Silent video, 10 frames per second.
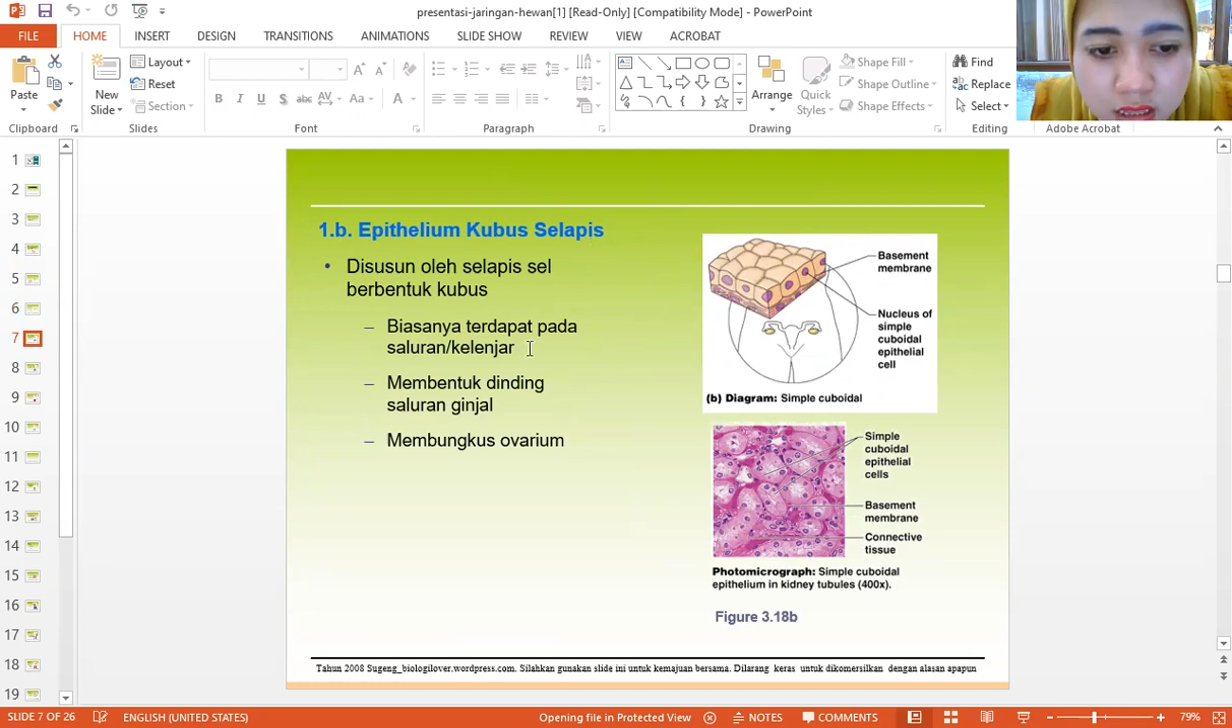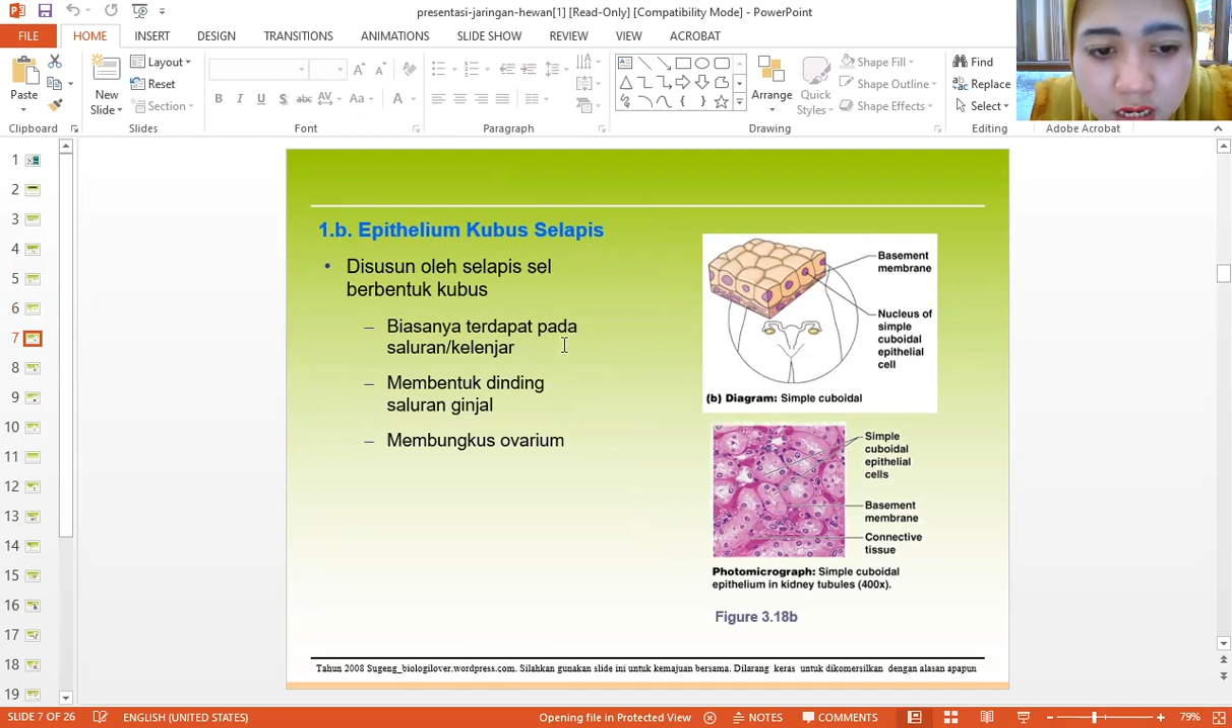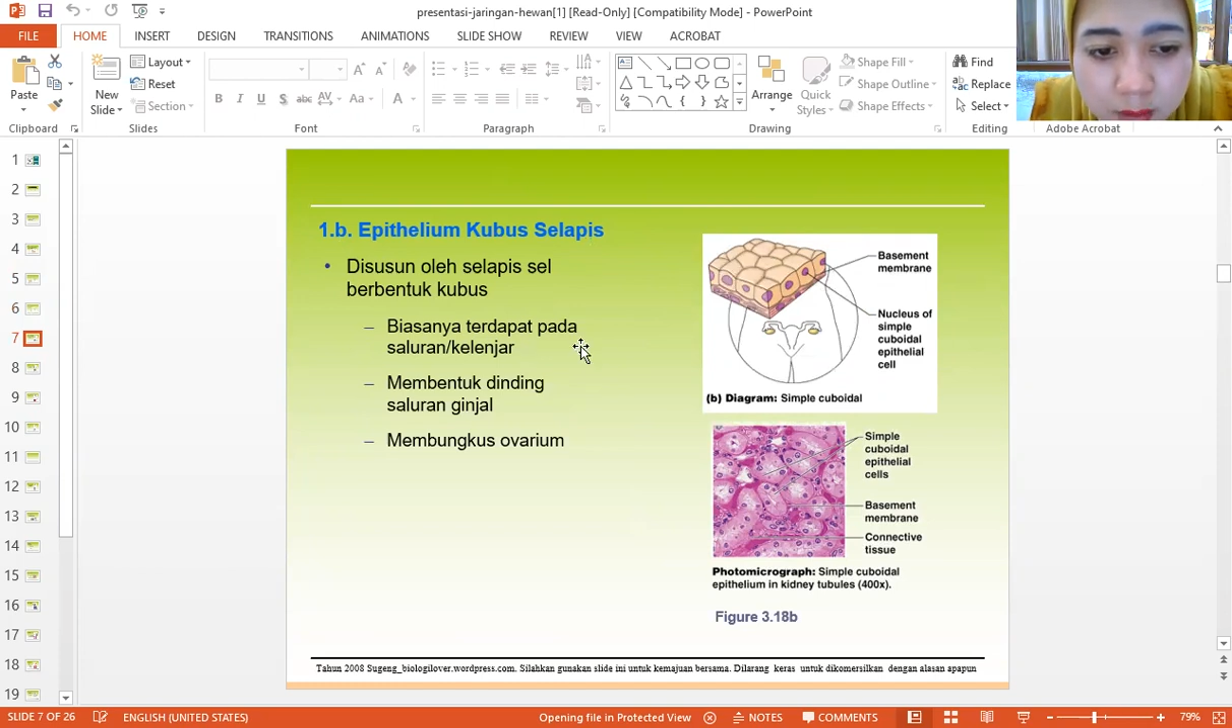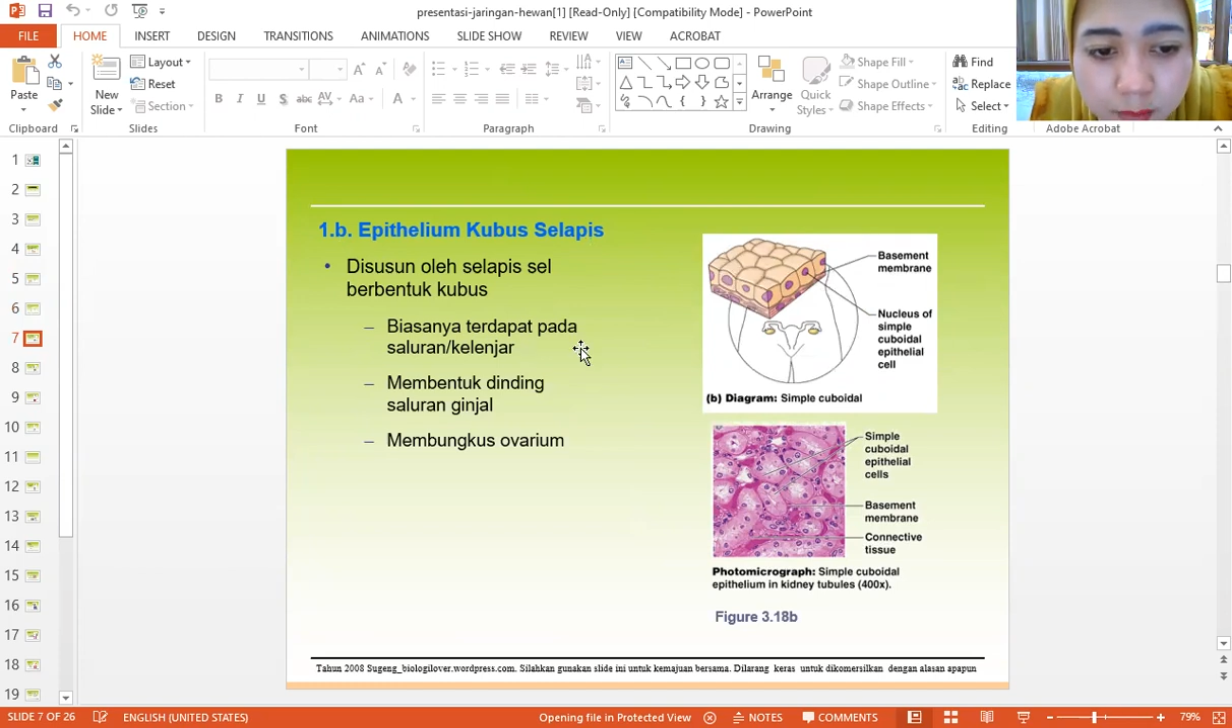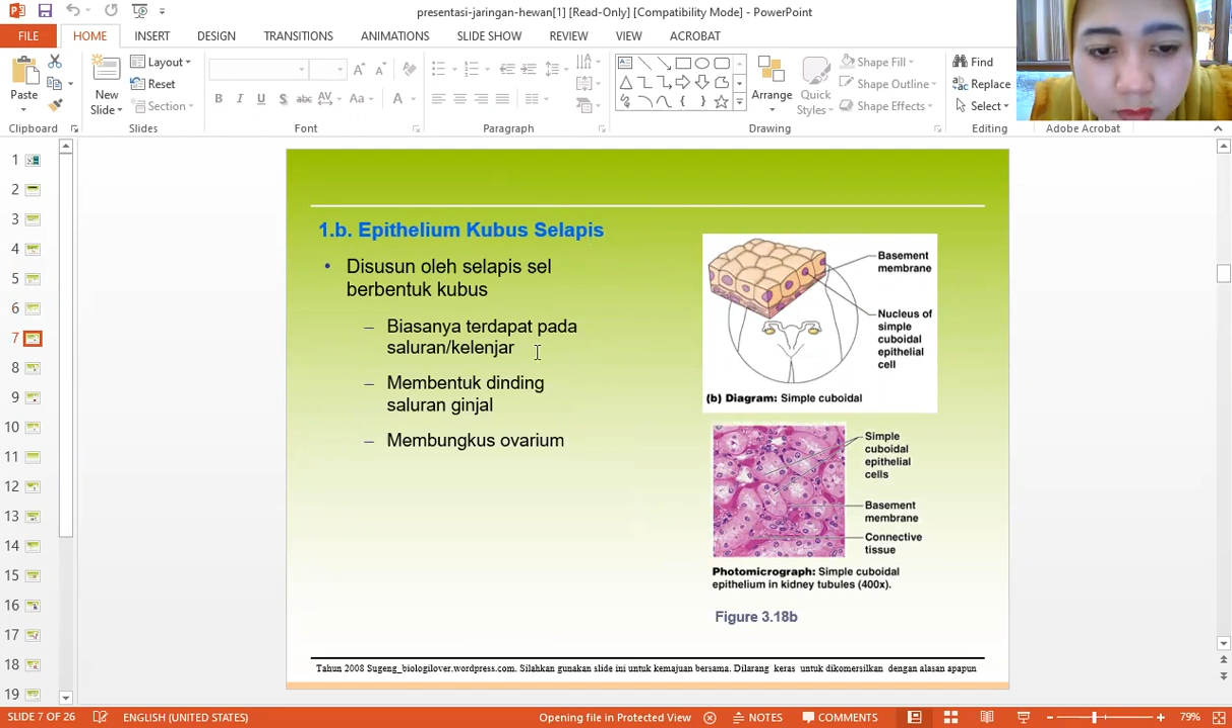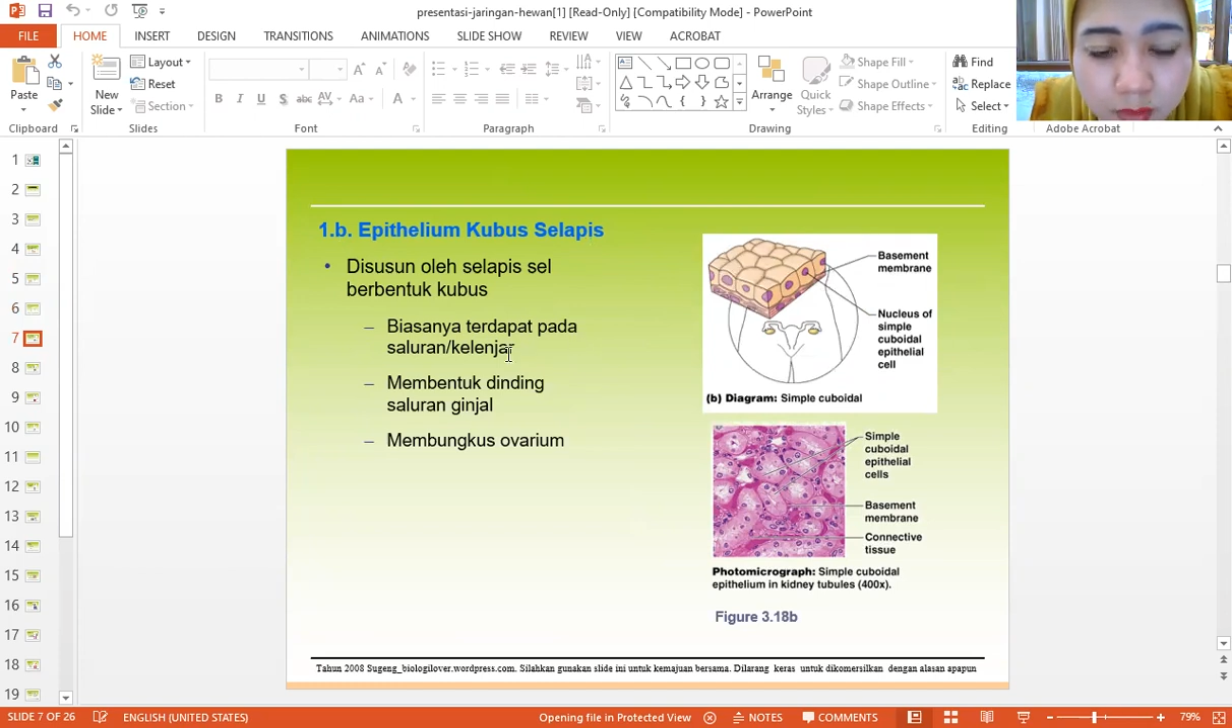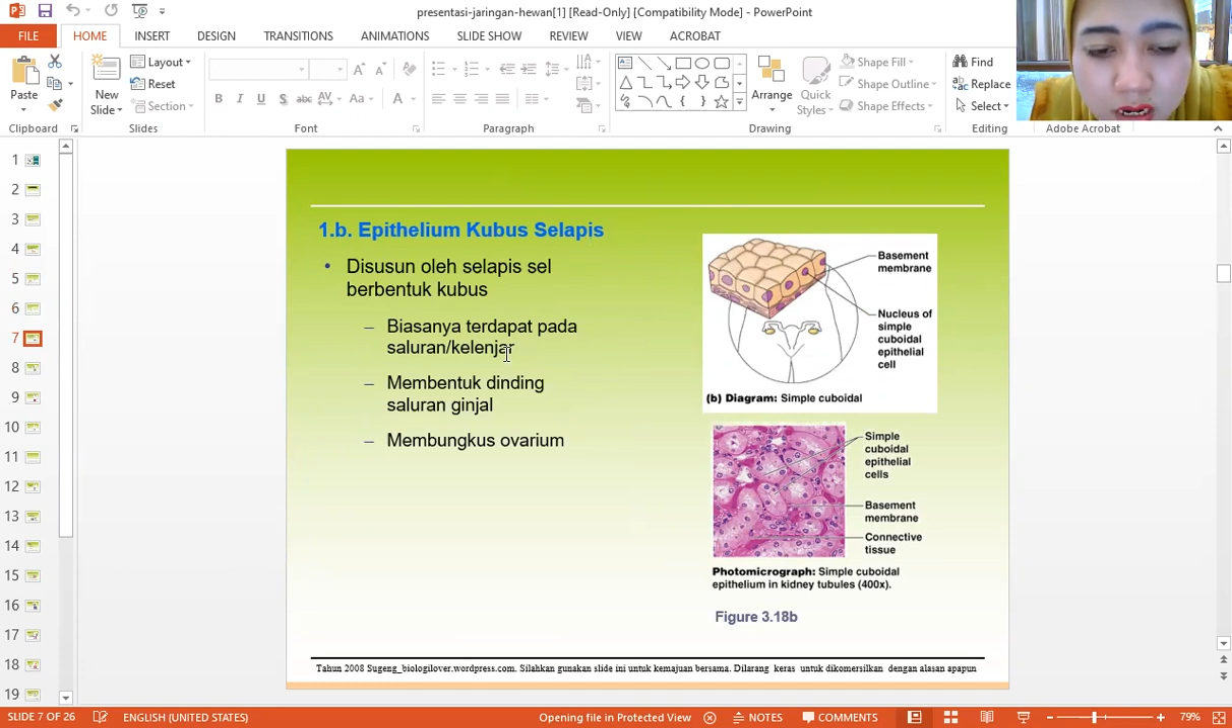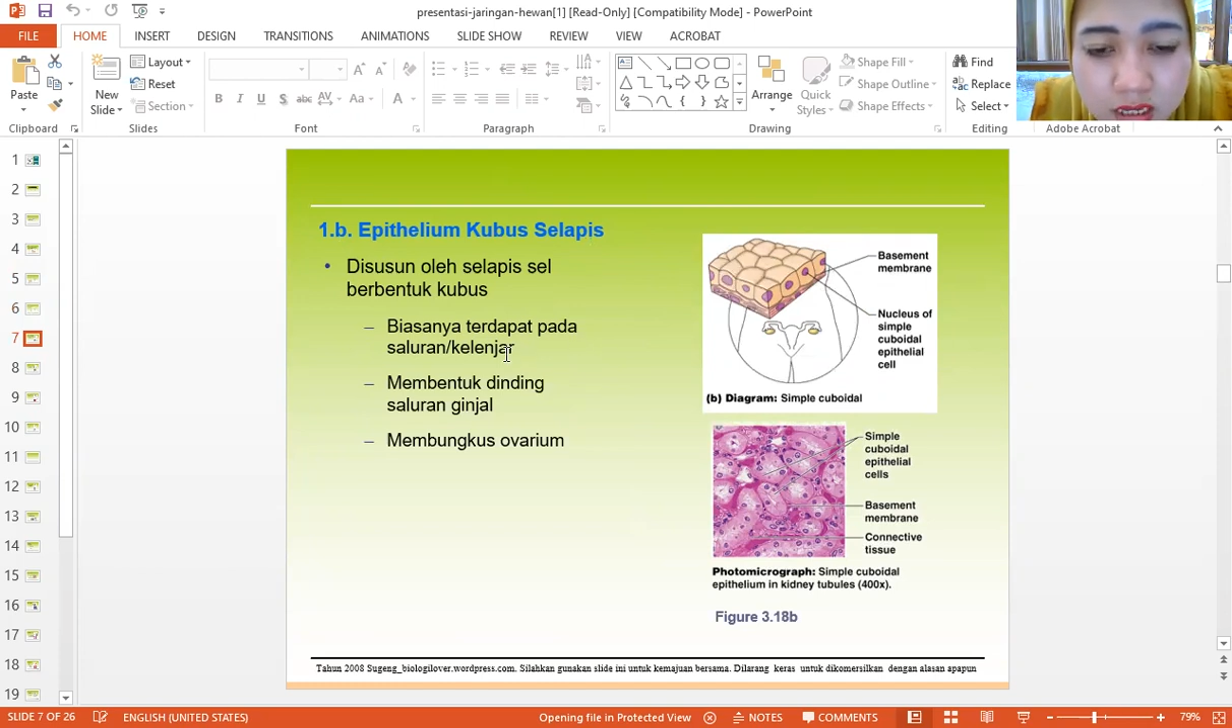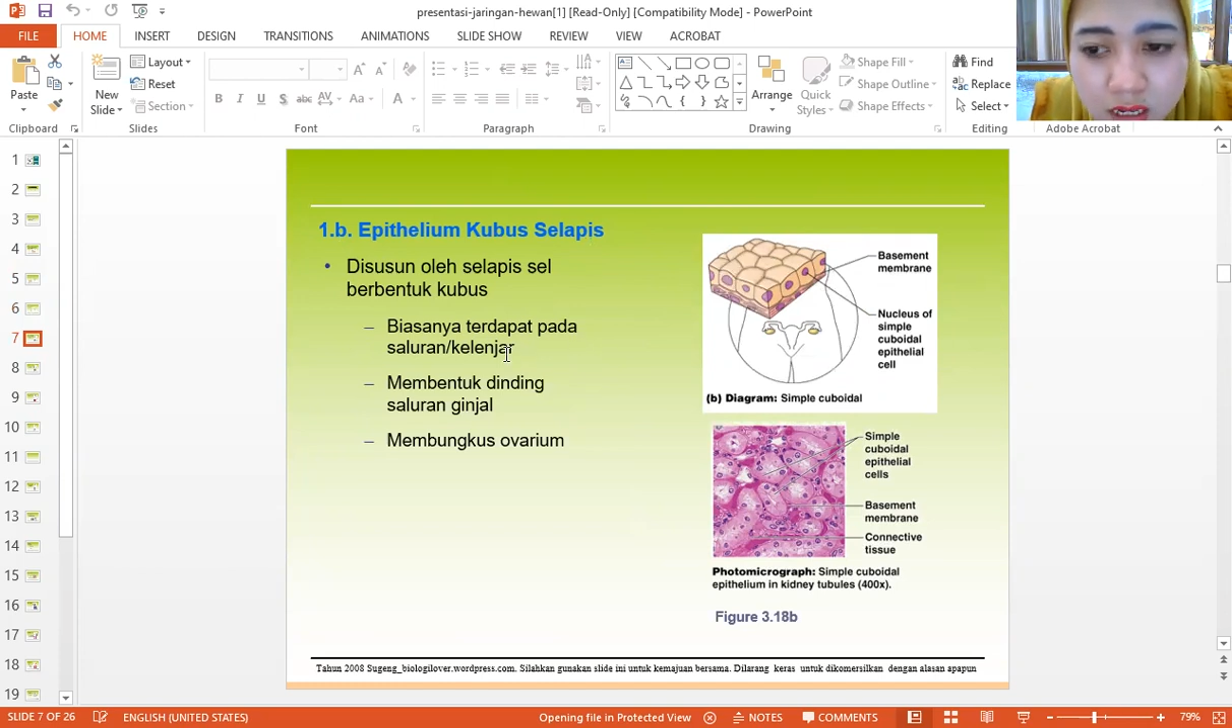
terdapat pada